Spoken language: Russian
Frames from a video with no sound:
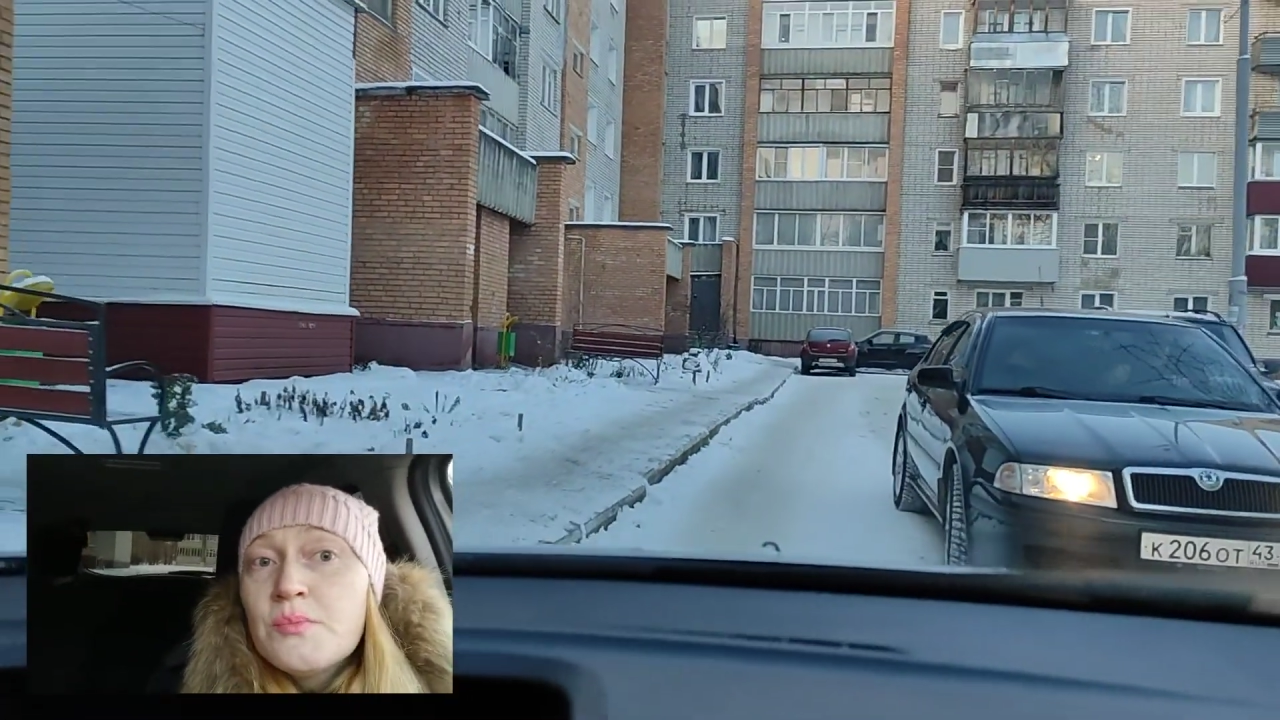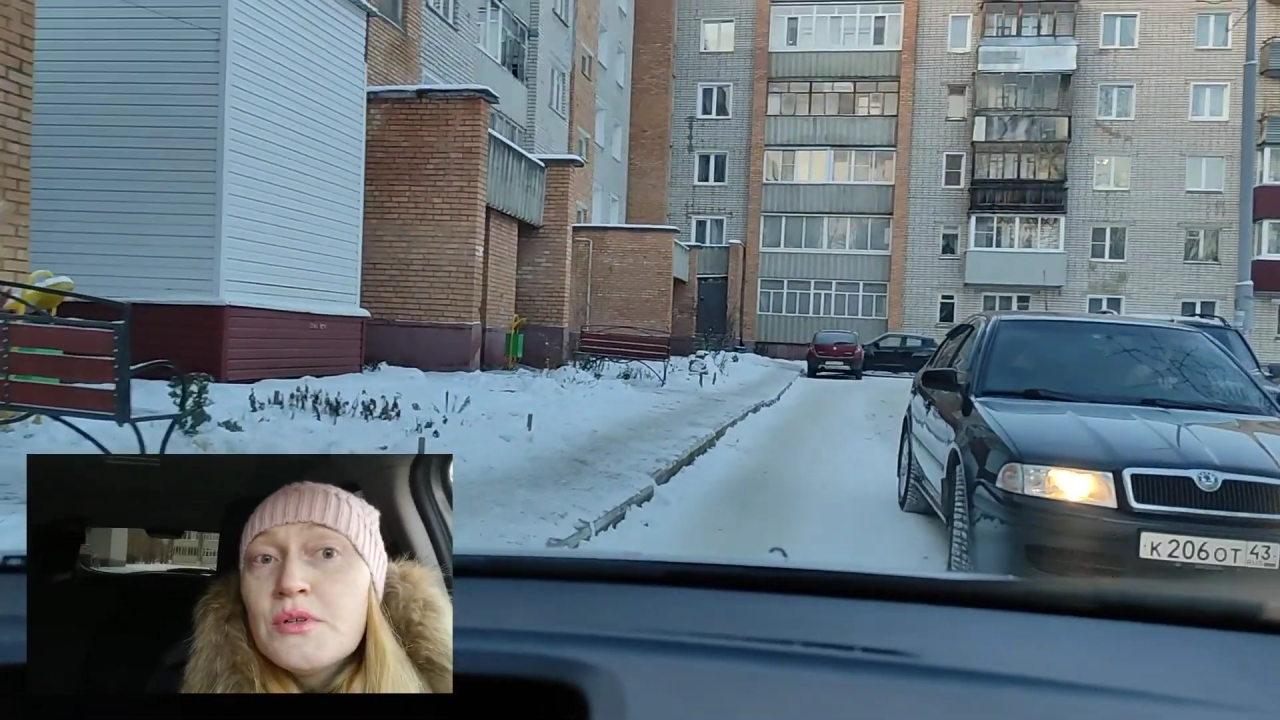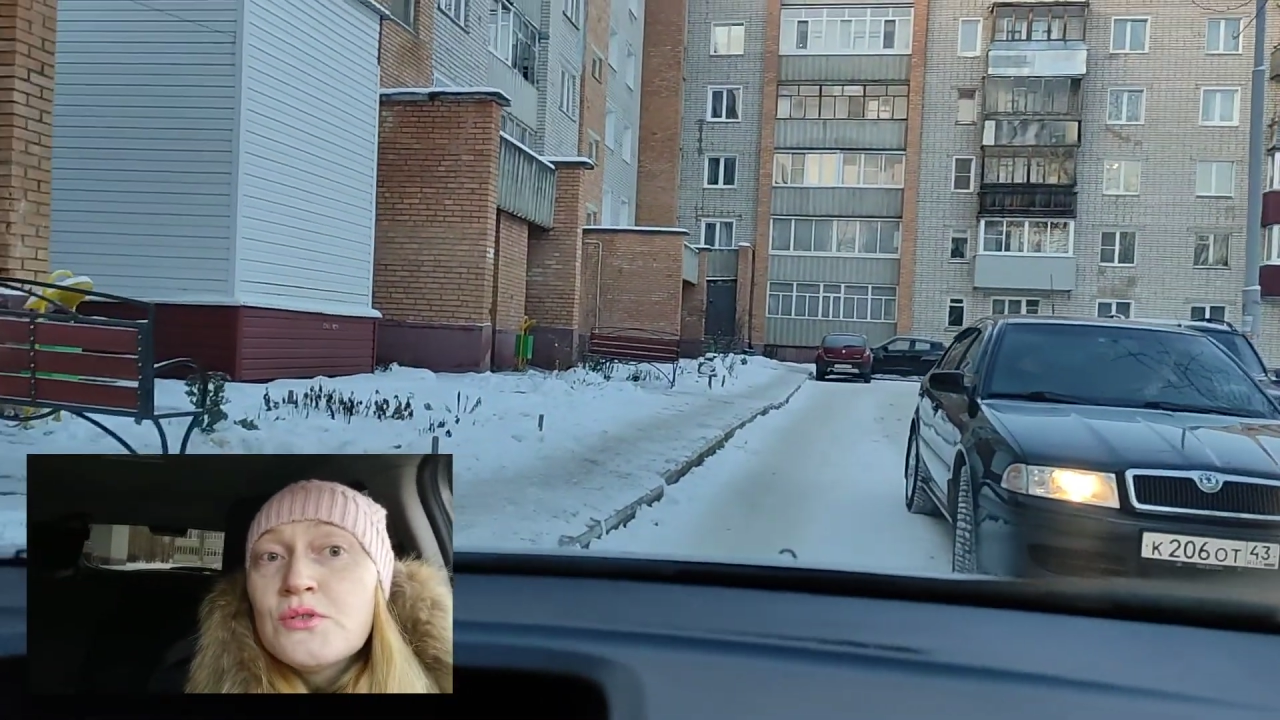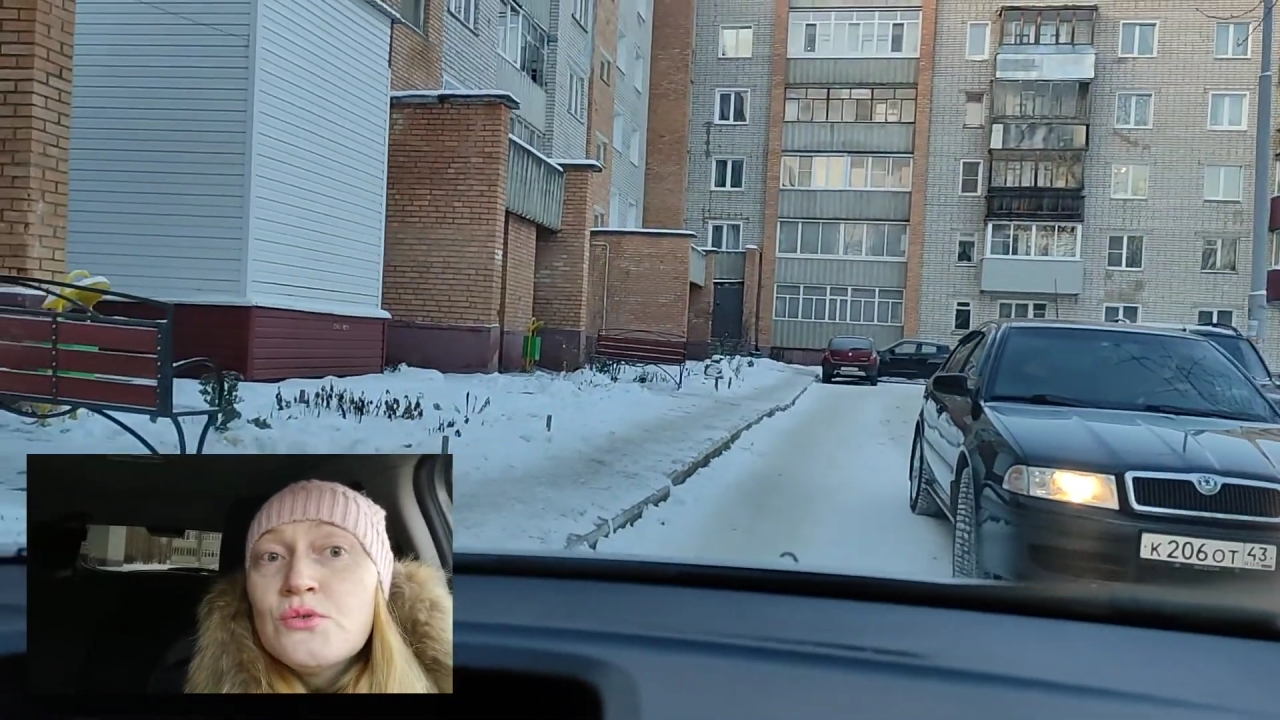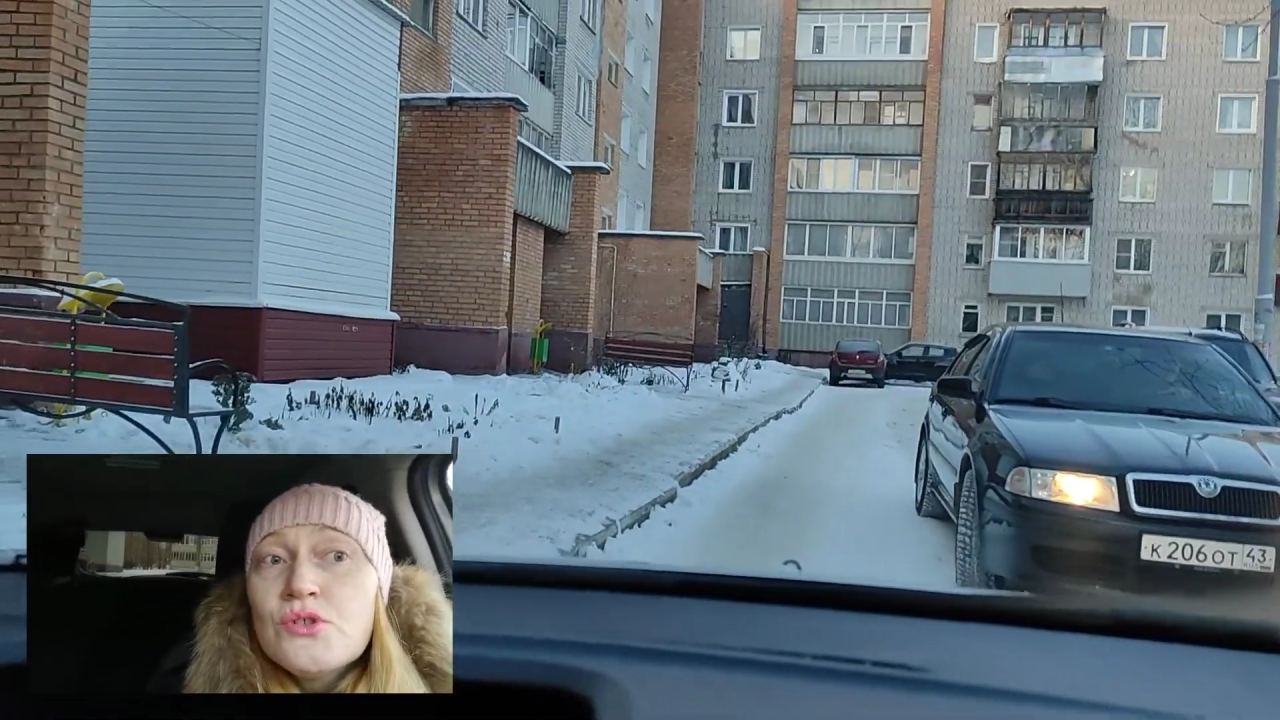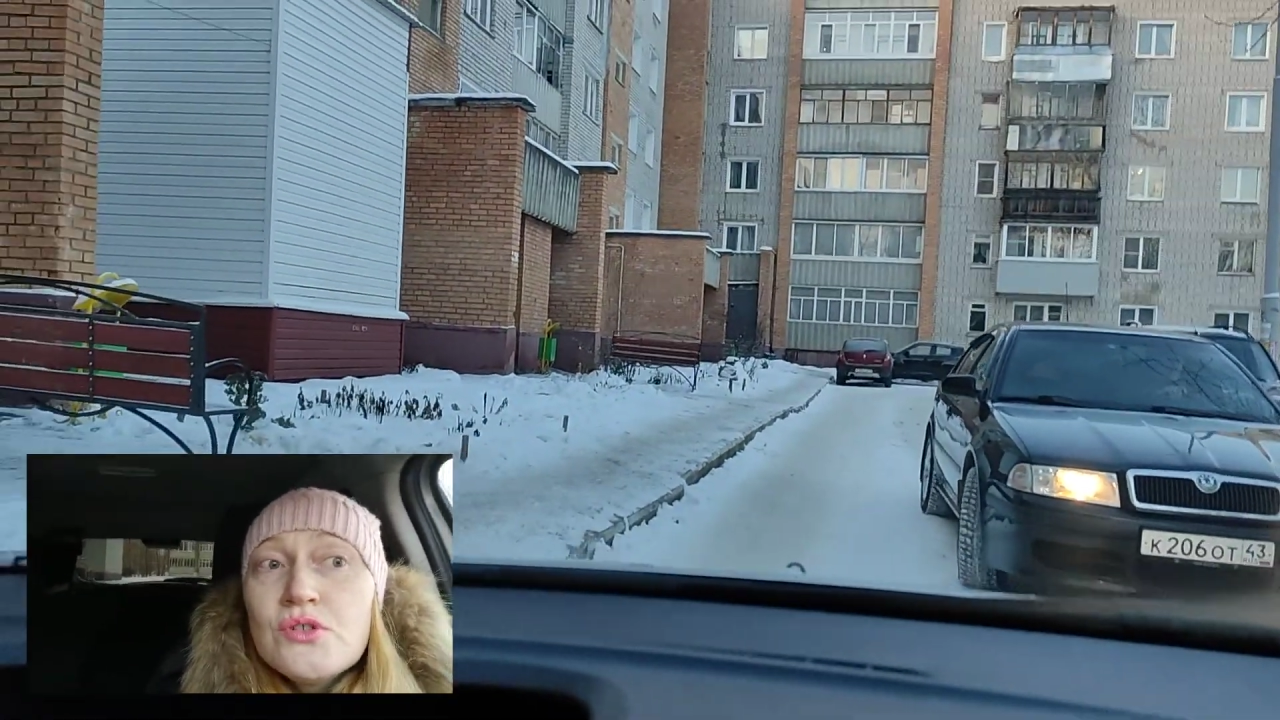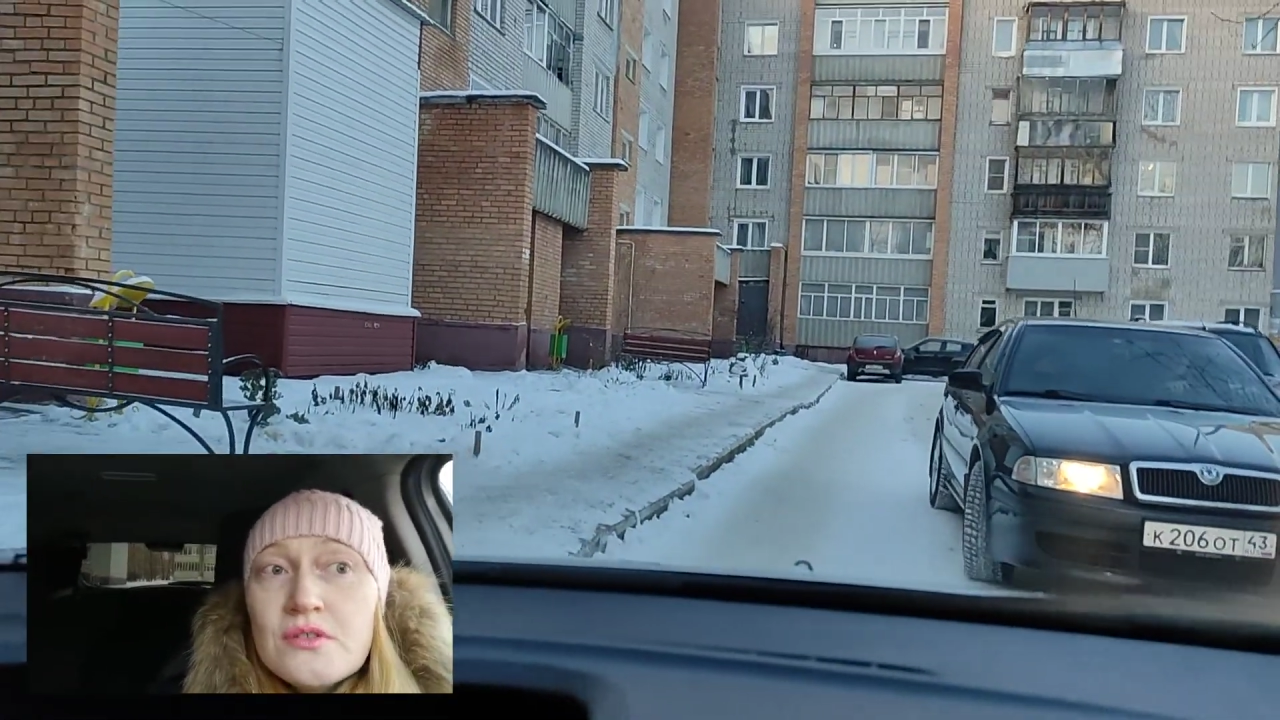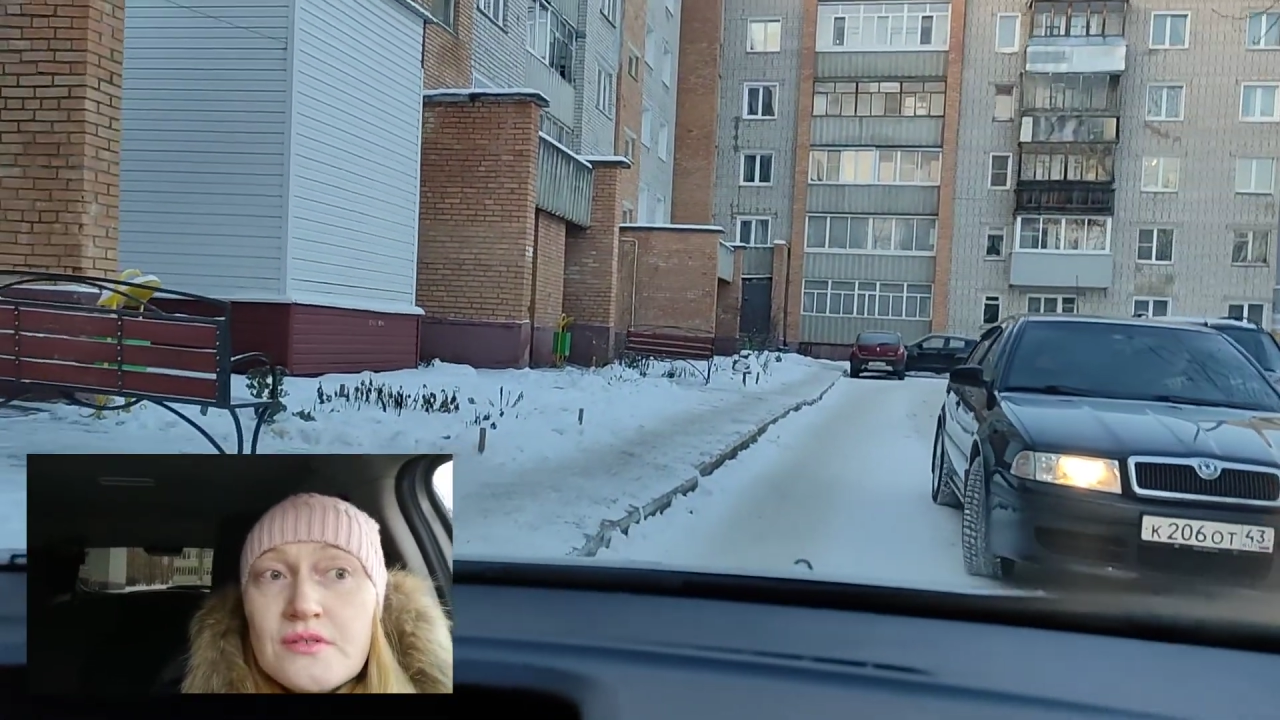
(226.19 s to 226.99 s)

погнешь.